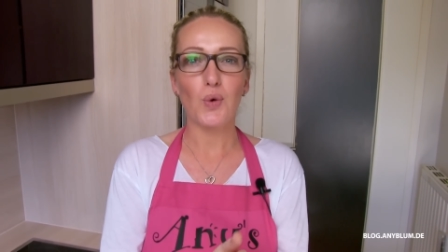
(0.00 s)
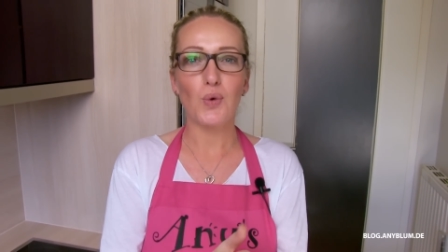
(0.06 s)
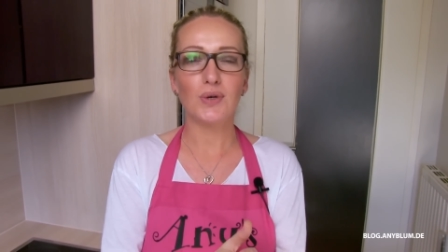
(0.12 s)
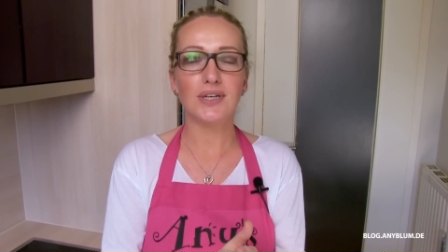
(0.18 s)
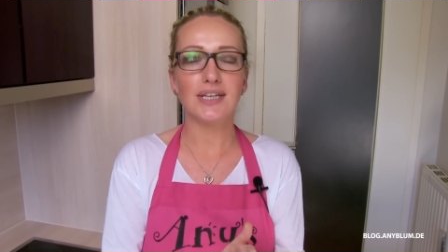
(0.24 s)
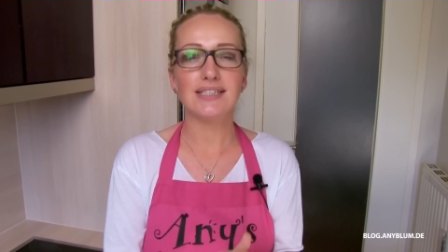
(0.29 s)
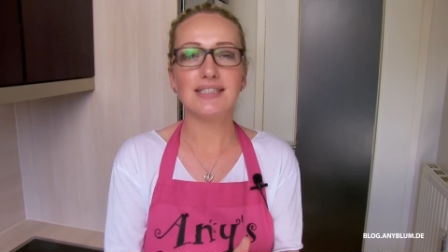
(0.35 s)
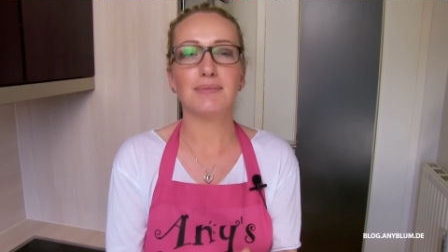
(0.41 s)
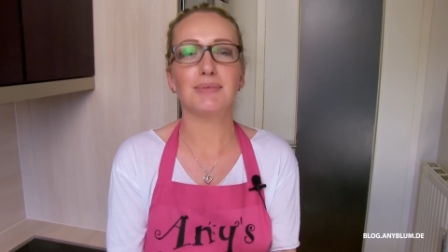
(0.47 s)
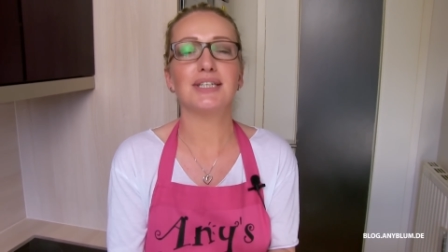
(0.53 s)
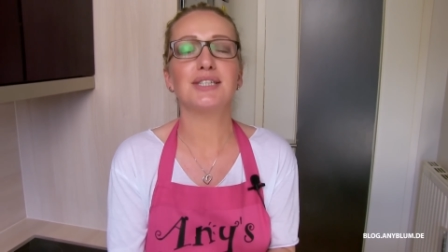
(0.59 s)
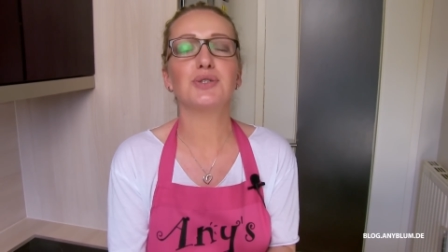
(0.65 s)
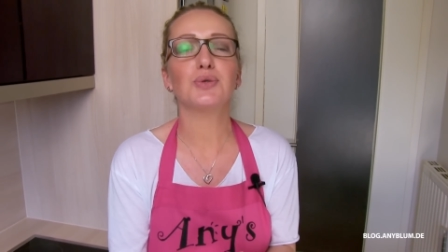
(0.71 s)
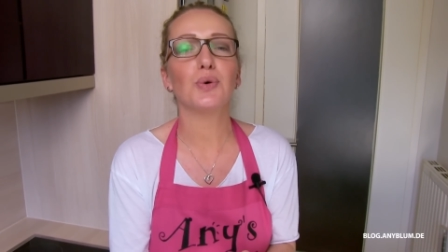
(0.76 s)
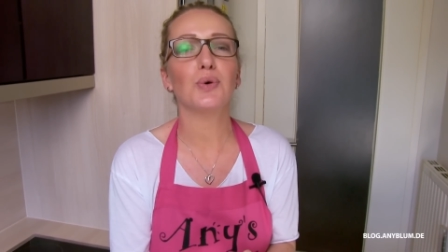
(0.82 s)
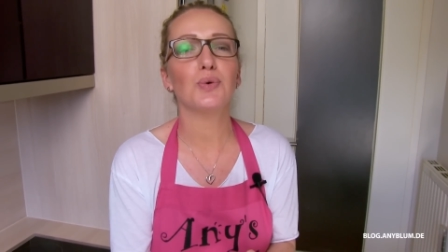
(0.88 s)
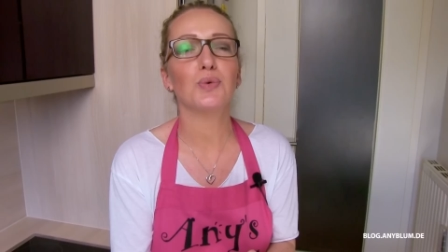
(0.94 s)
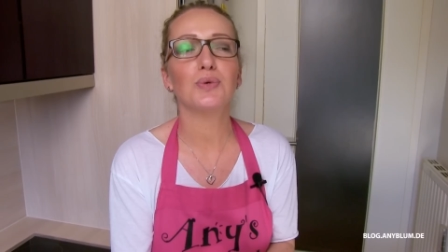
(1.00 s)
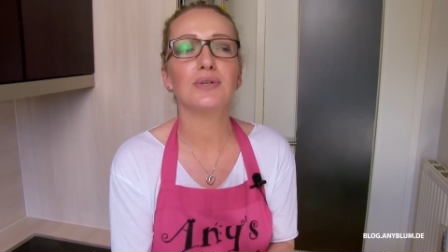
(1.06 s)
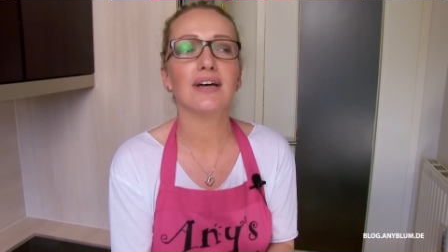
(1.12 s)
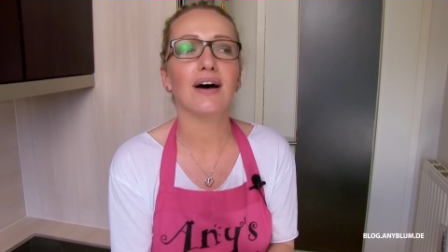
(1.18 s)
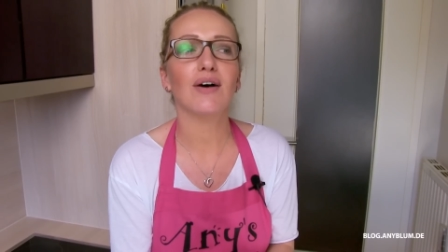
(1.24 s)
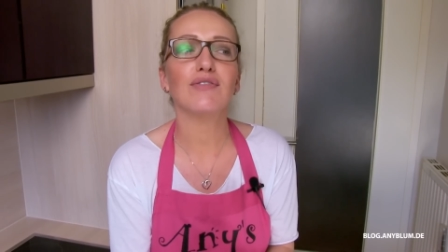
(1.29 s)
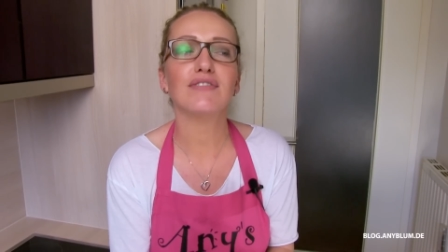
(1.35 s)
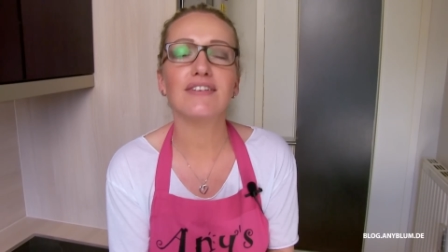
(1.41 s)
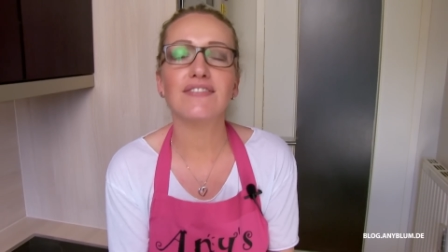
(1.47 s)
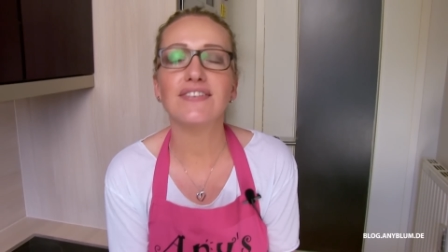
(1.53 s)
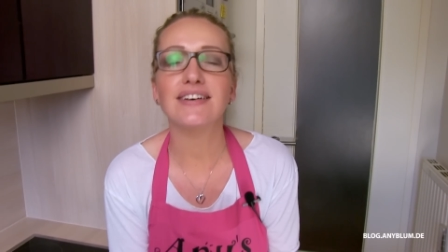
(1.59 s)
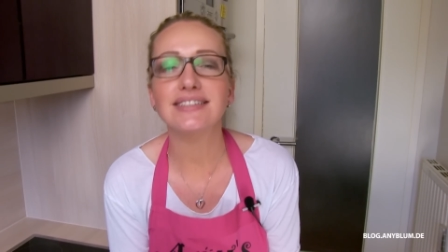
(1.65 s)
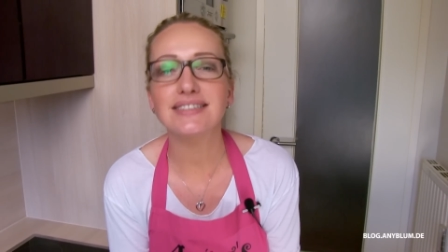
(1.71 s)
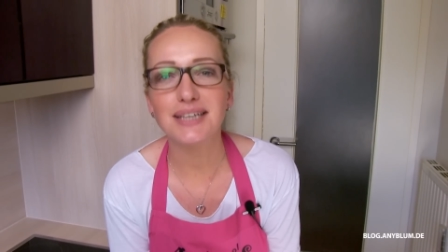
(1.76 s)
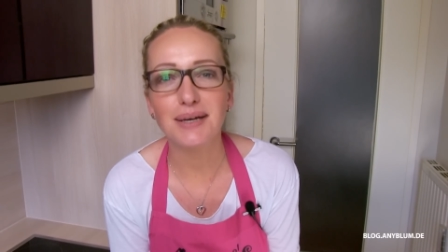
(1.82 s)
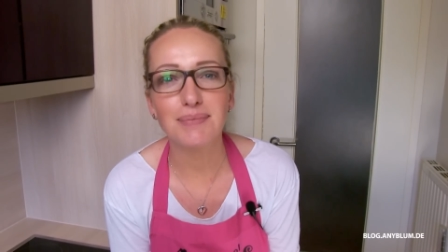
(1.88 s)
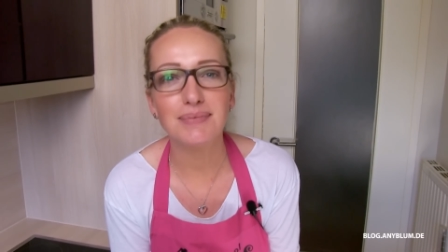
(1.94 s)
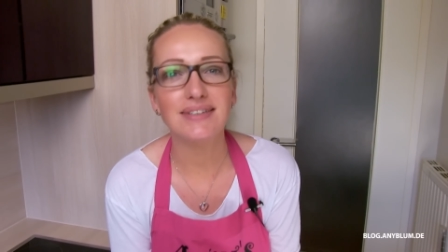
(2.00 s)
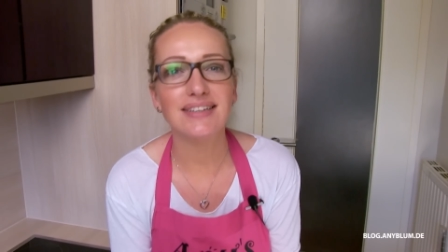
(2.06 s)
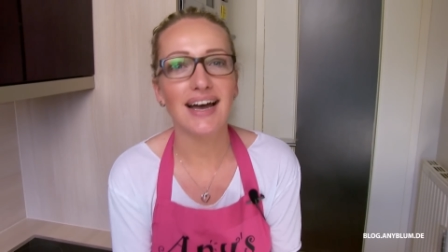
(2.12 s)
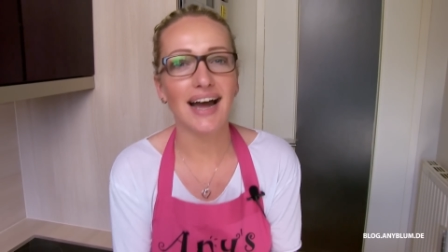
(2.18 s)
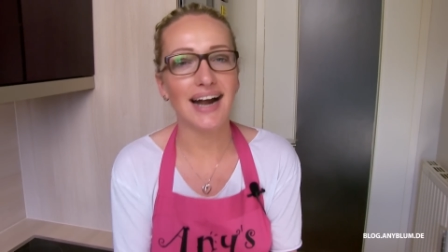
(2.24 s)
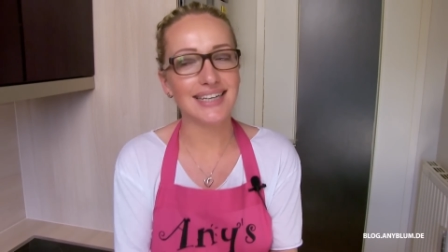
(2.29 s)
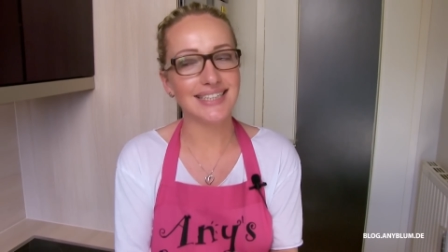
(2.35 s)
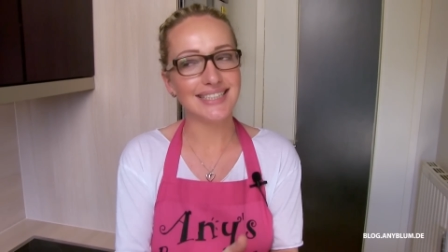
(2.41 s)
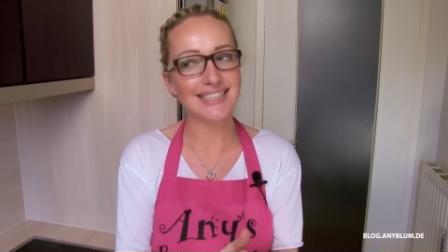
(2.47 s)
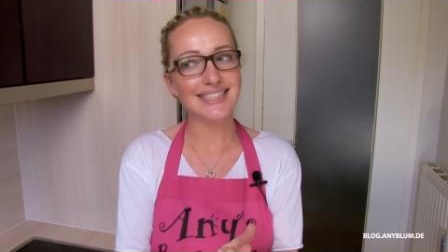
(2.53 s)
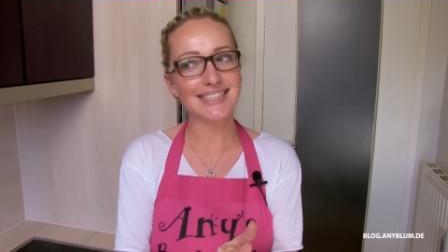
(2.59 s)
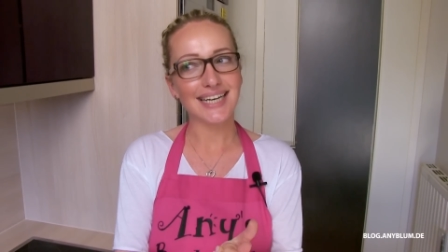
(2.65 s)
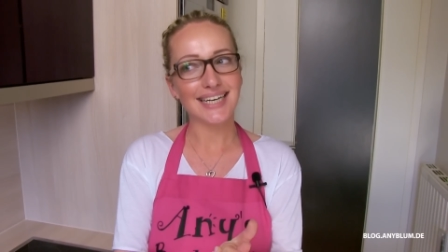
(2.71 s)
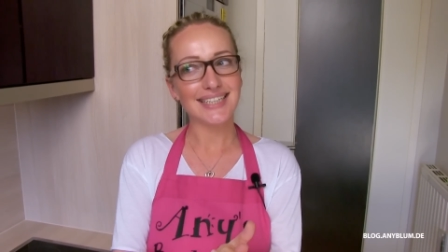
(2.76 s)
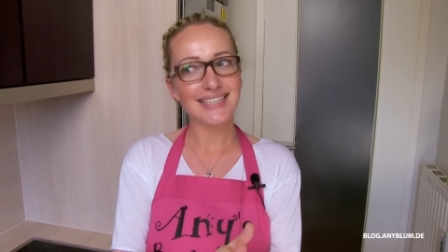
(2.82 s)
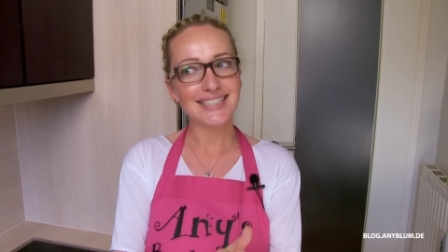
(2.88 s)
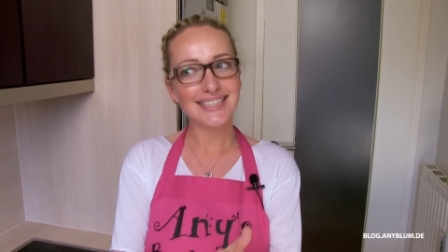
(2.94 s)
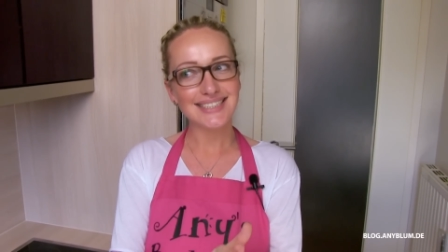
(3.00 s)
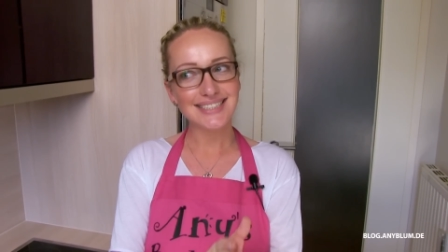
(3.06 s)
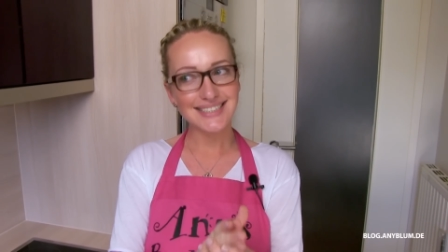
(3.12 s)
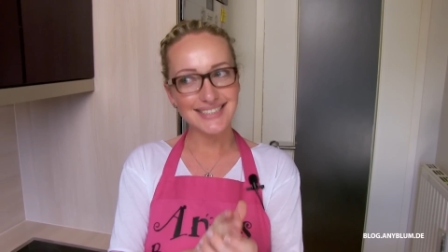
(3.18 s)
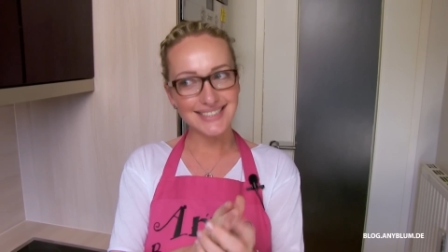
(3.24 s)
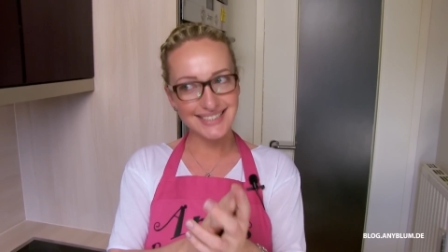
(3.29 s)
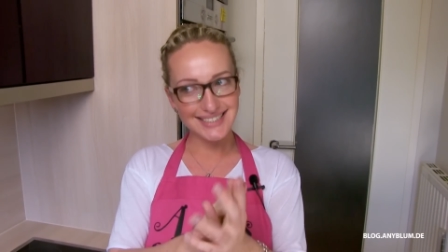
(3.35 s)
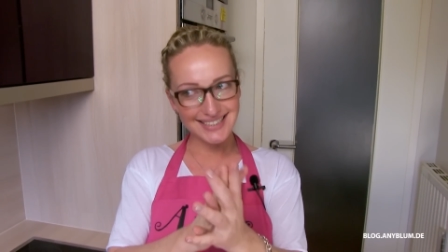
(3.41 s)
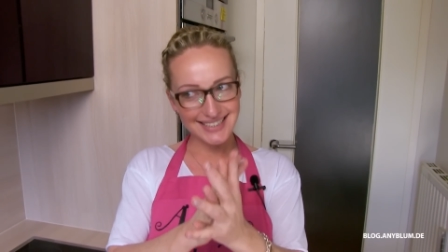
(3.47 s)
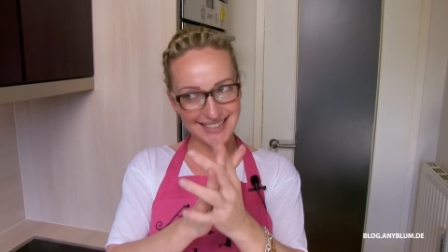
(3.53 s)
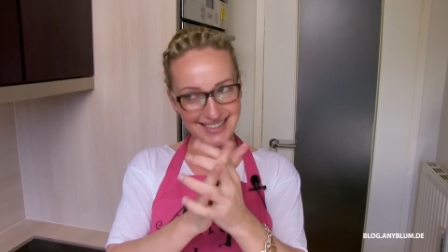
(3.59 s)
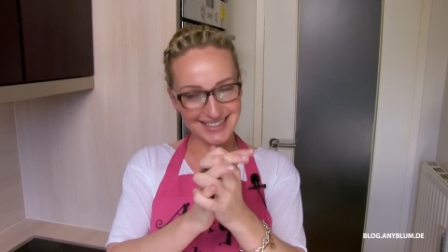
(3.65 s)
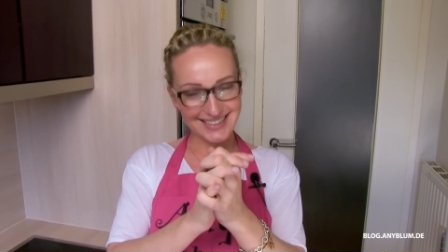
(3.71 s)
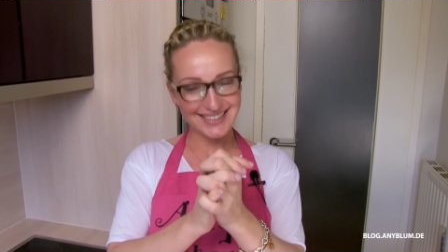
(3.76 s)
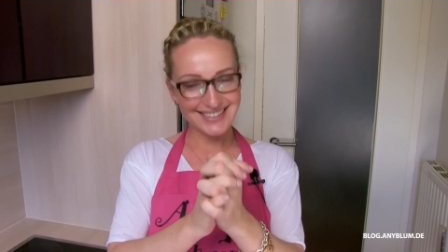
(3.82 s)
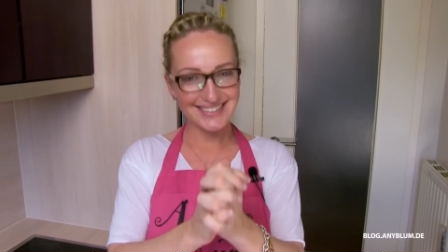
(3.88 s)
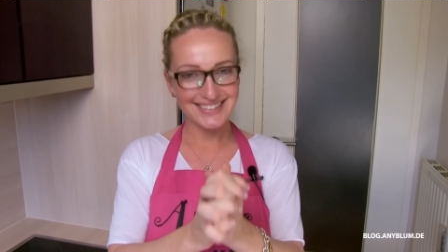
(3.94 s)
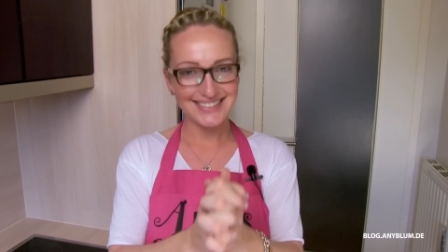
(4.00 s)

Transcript: und dass ihr mich so gut aufgefasst habt all die Zeit. Ja,